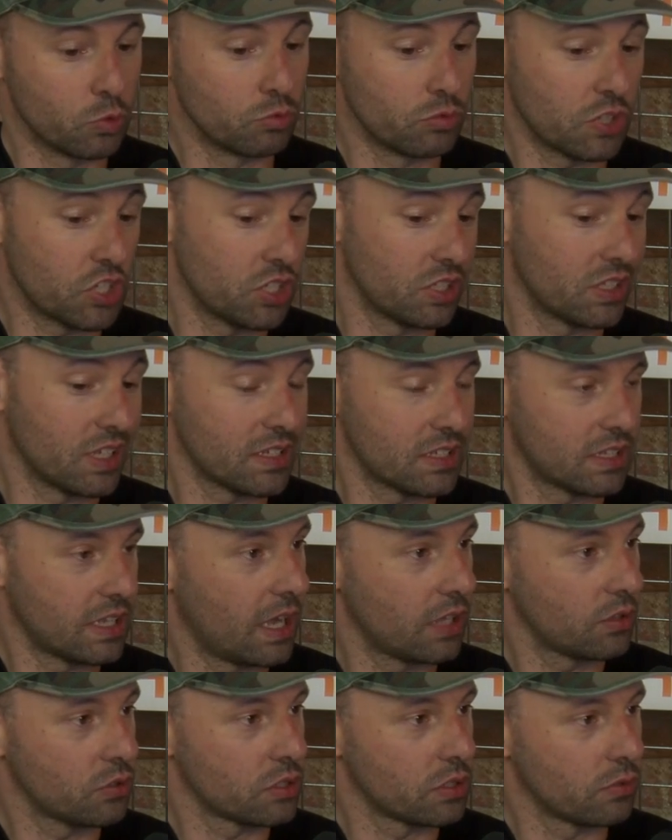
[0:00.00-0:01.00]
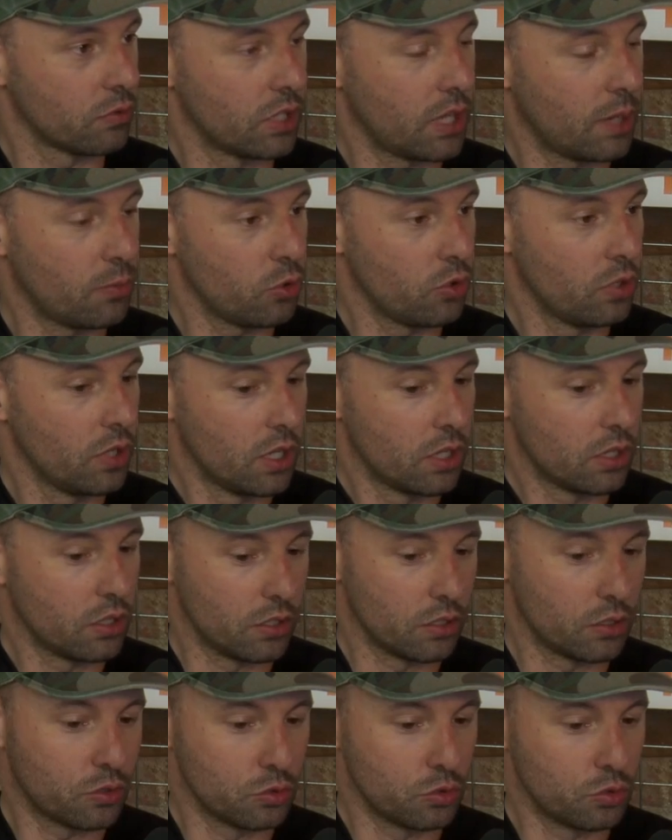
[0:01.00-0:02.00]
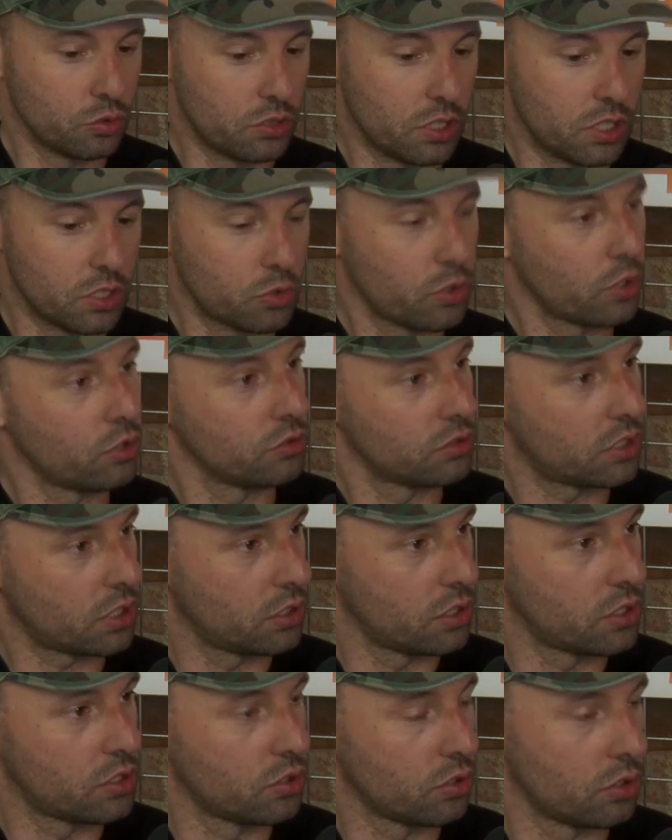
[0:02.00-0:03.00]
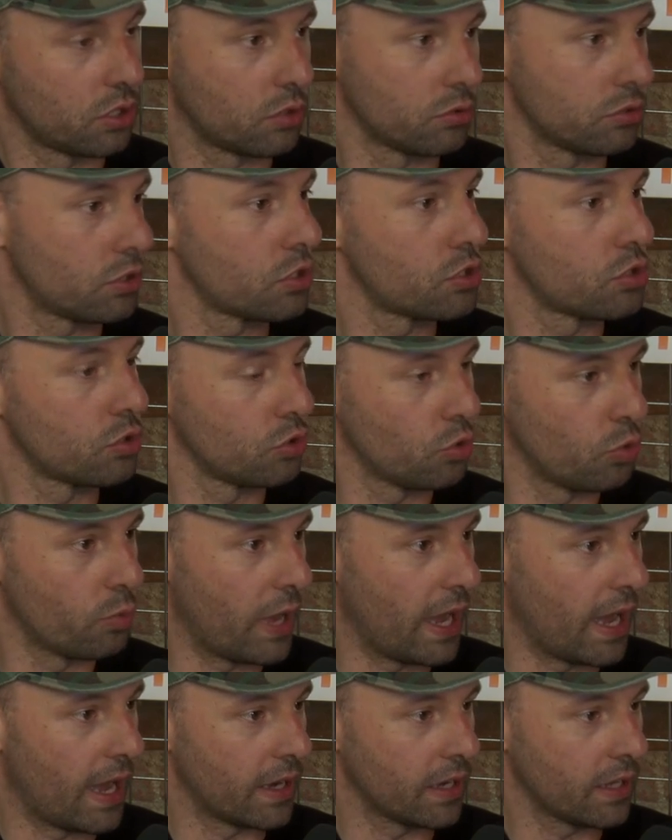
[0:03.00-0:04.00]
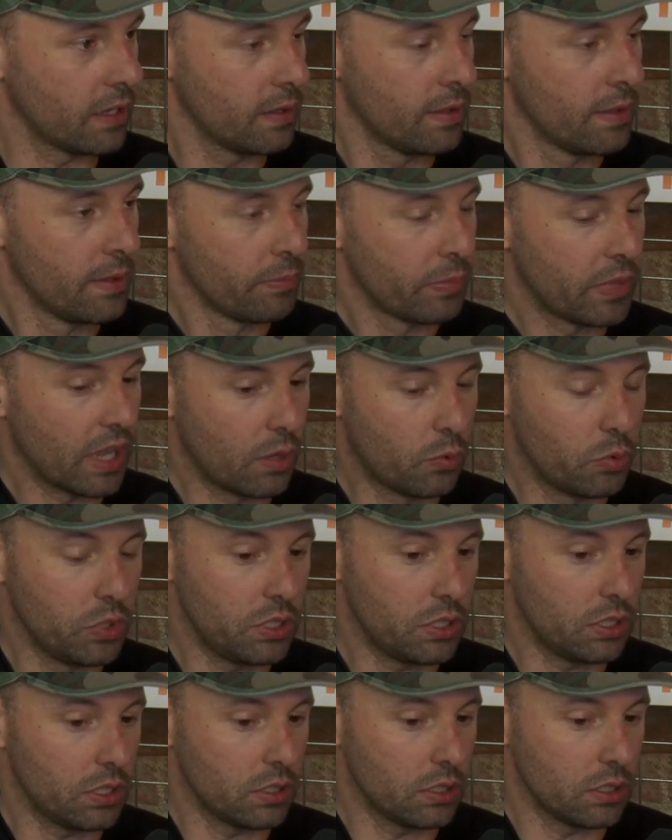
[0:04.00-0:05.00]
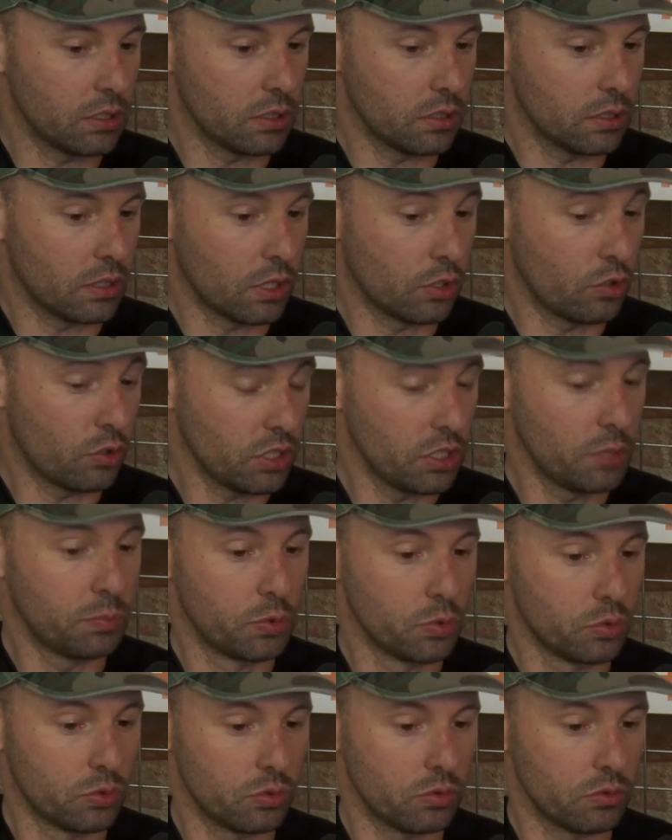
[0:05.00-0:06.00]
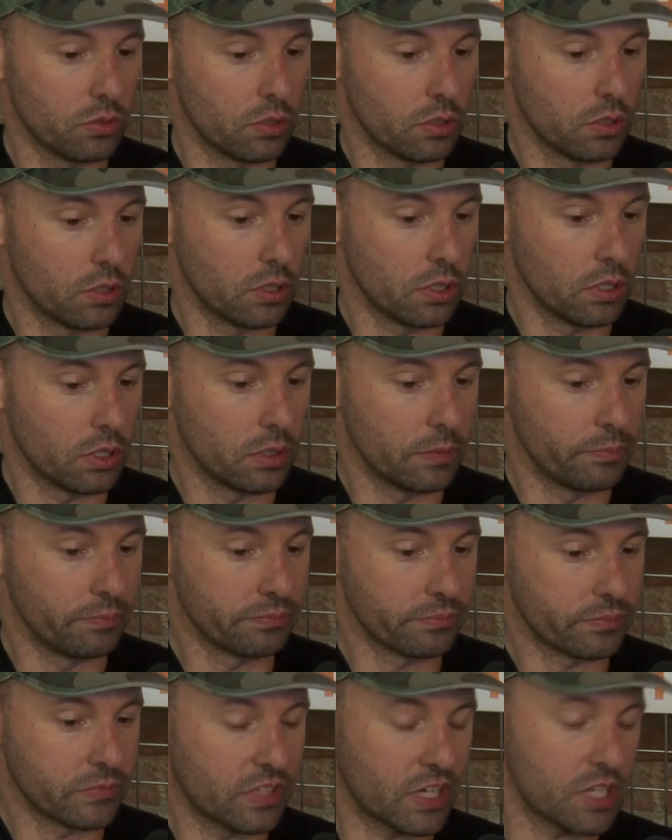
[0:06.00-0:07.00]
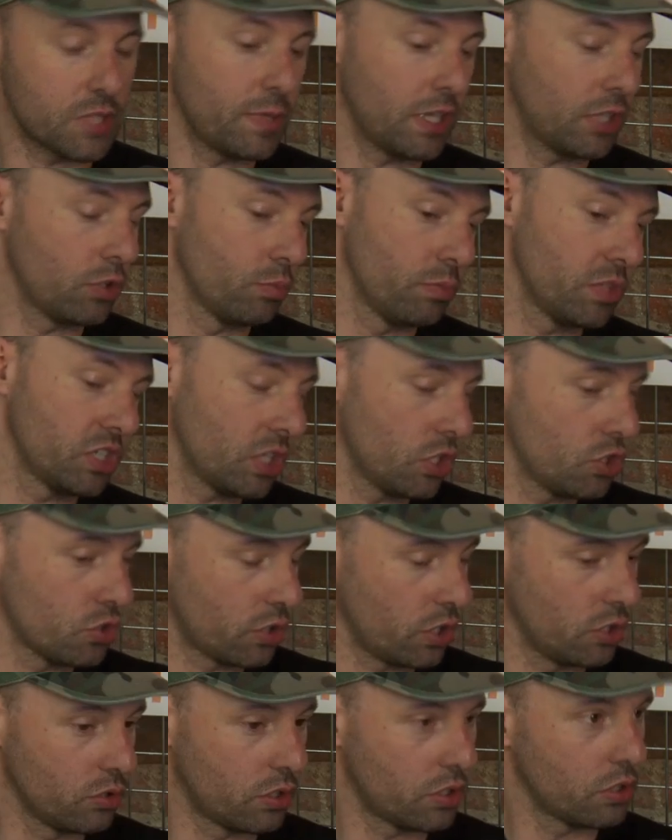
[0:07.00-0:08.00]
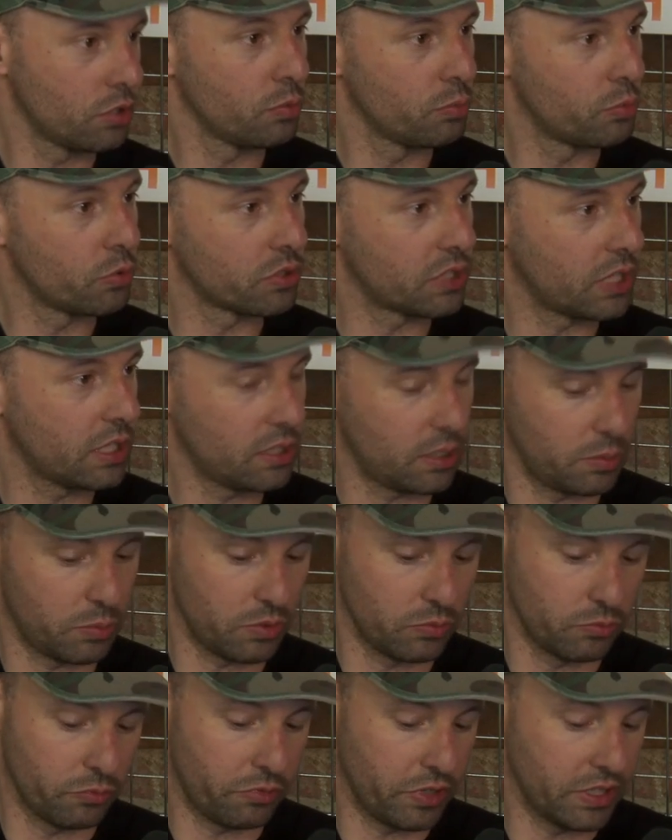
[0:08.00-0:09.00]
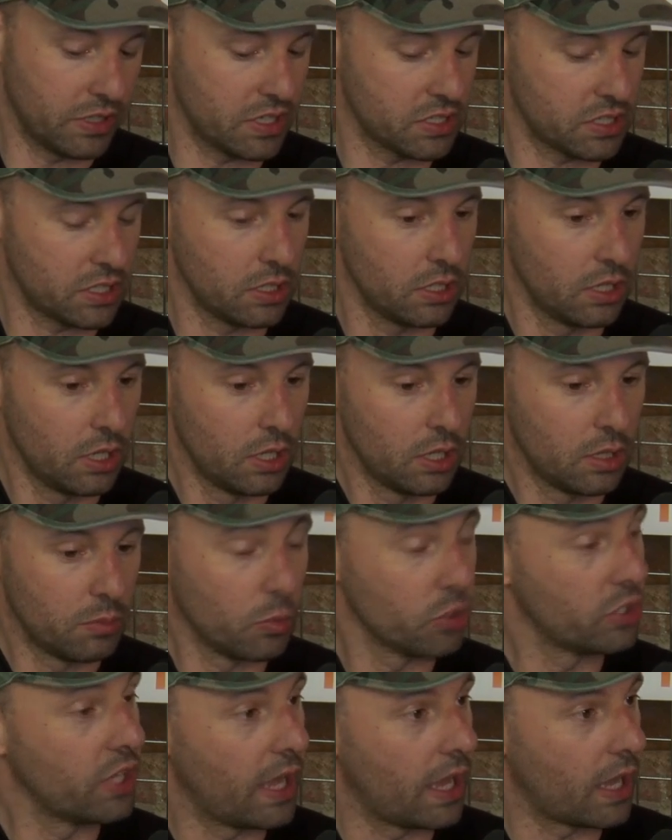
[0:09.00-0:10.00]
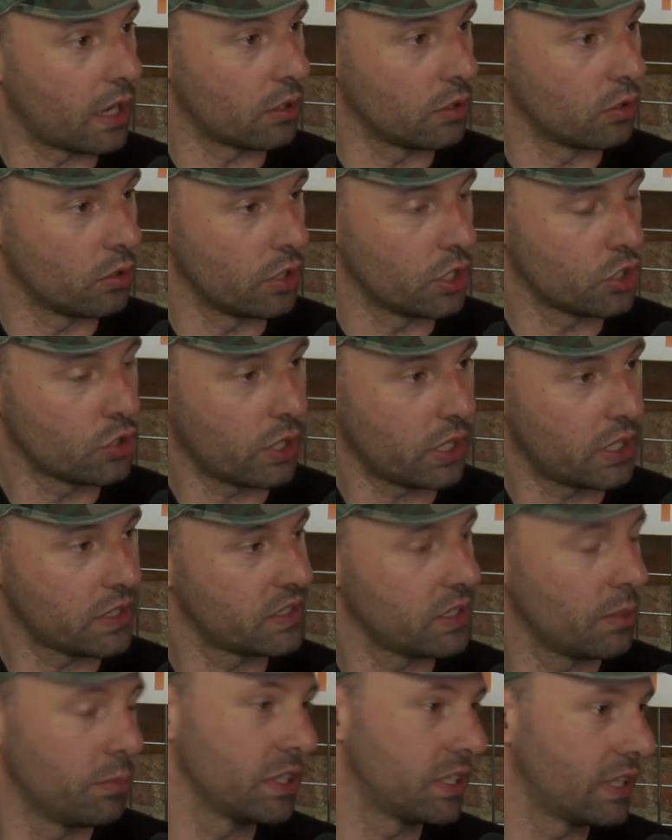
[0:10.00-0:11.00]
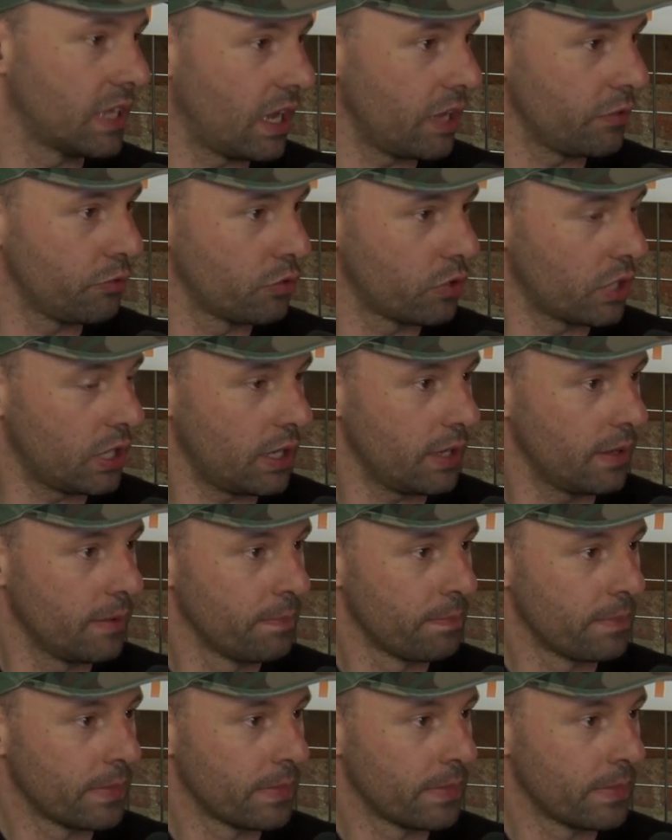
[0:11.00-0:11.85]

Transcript: una città-stato se vogliamo, eh, con tutte le sue contraddizioni, contraddizioni umane e quindi eh, ancora di più eh, trasmette un messaggio che io credo importante per un fantasy moderno, e cioè che sia metafora,